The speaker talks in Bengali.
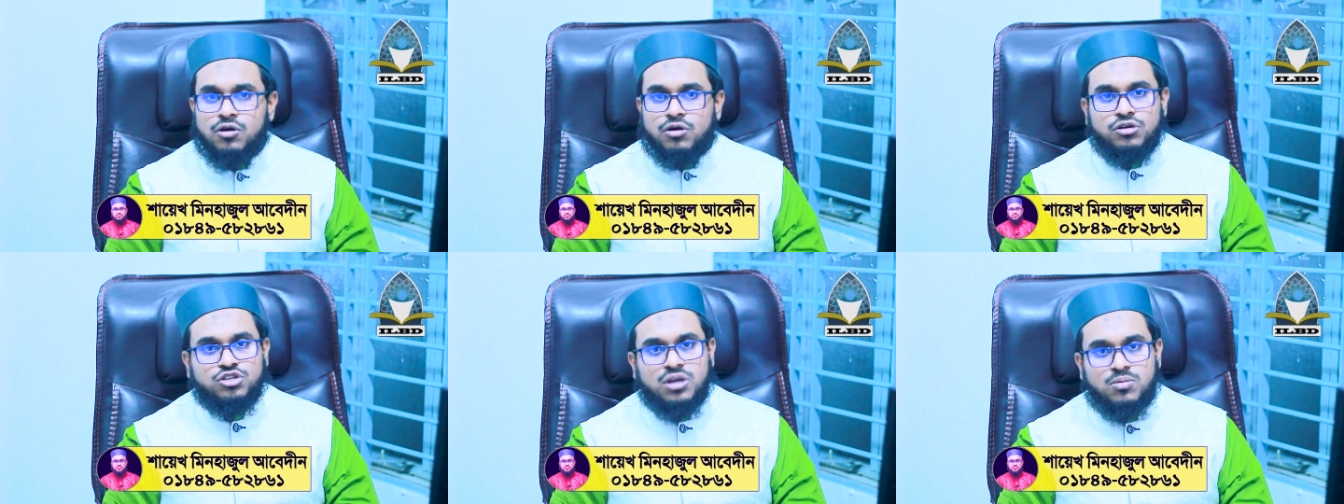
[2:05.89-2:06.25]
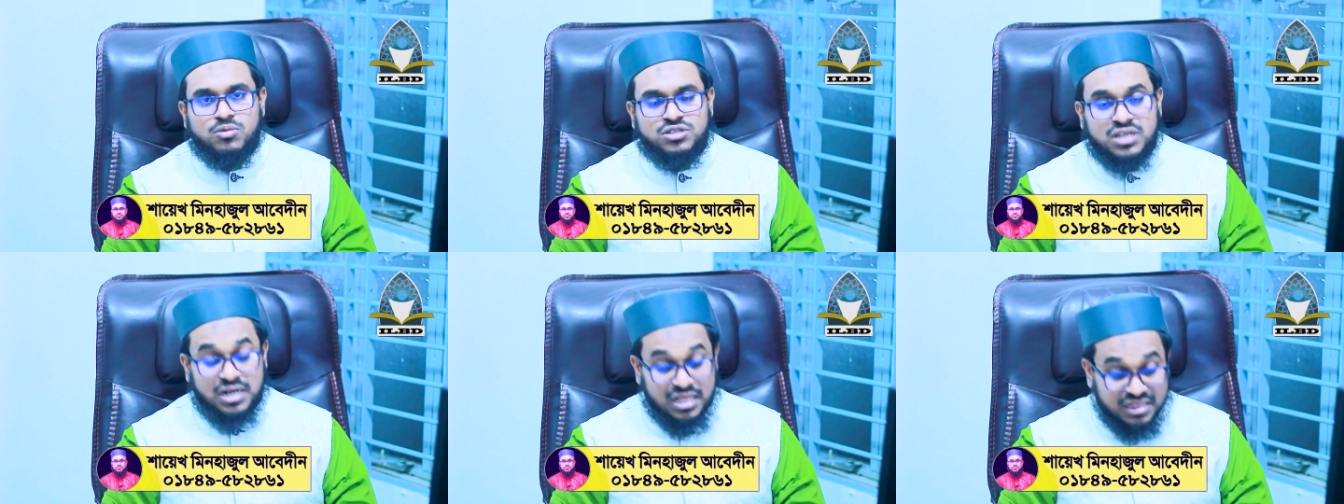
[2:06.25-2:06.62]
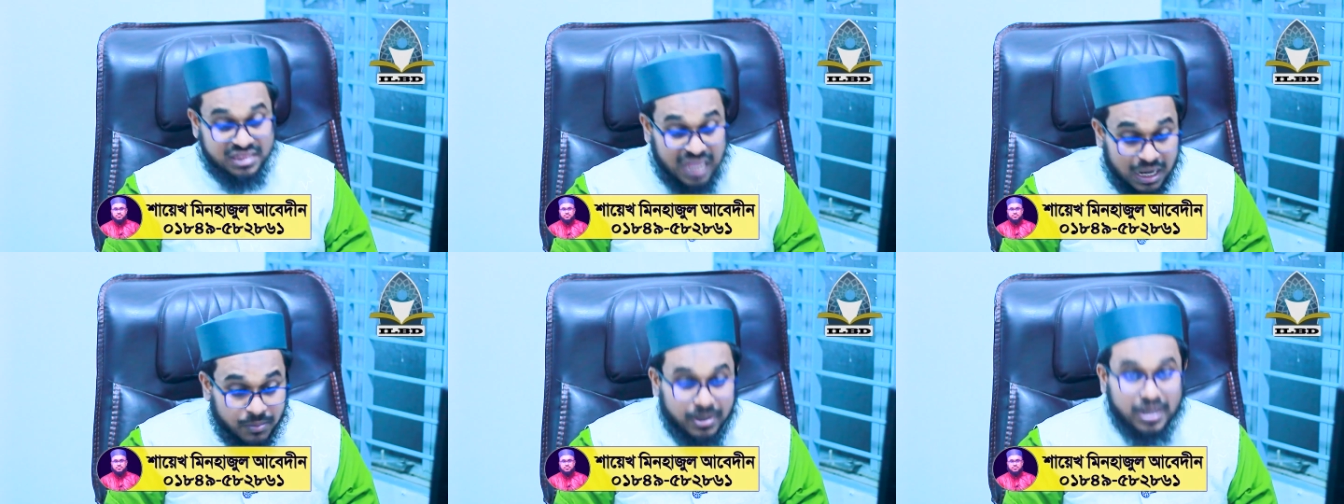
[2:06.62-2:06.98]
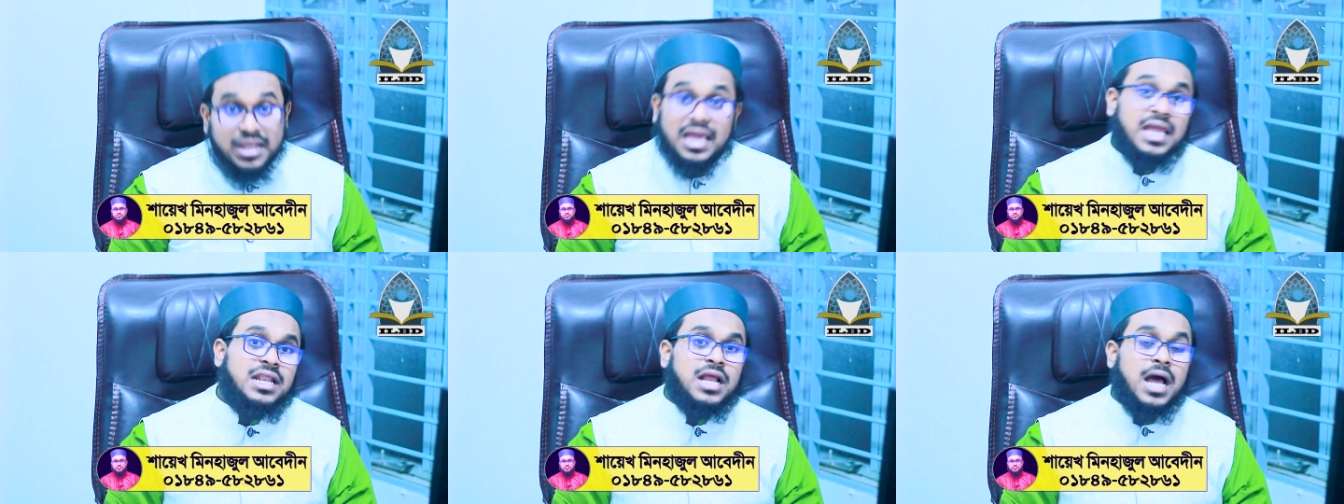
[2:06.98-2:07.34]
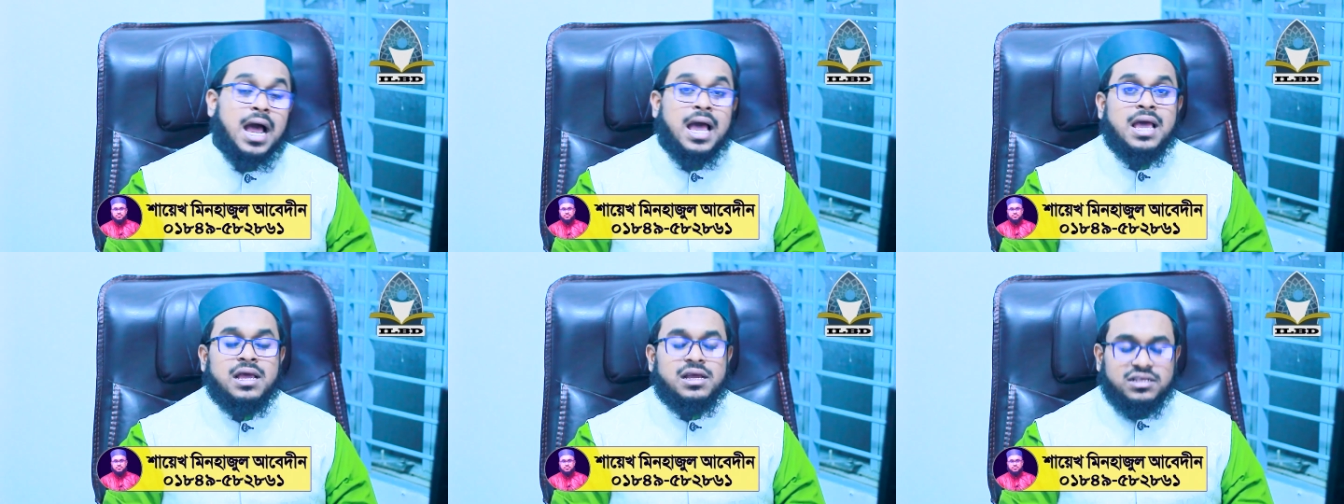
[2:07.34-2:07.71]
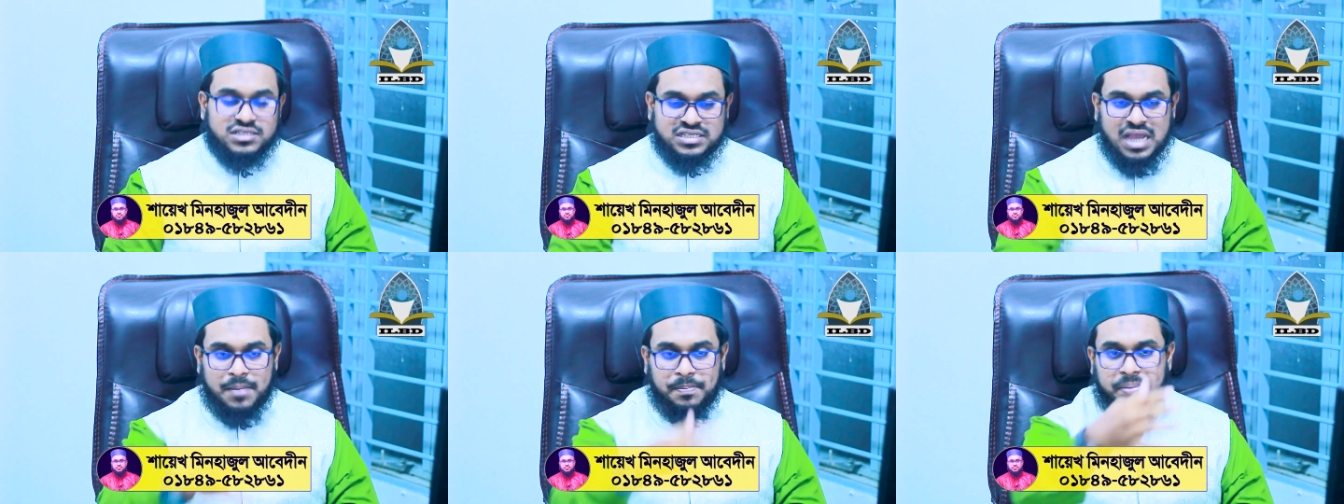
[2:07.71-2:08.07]
কোনো সমস্যা নেই তার মানে এই না
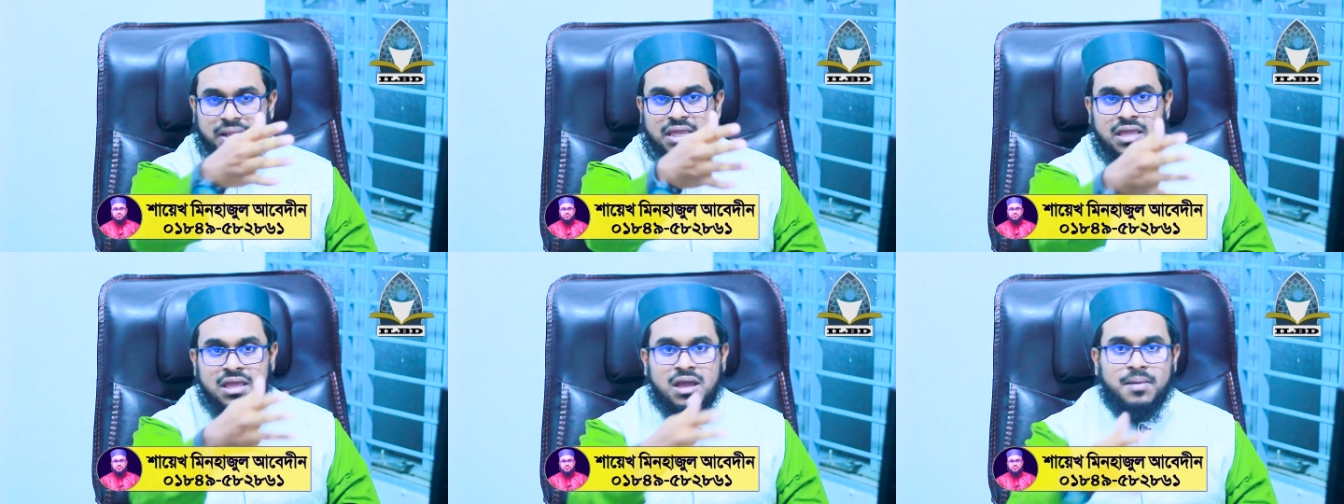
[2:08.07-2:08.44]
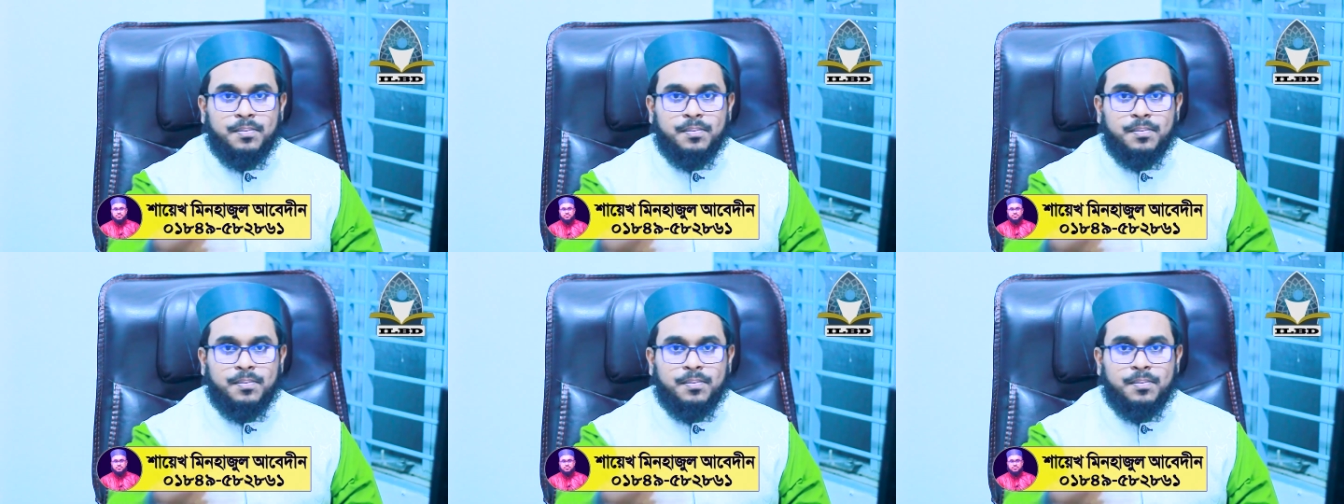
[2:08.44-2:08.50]
যে আপনি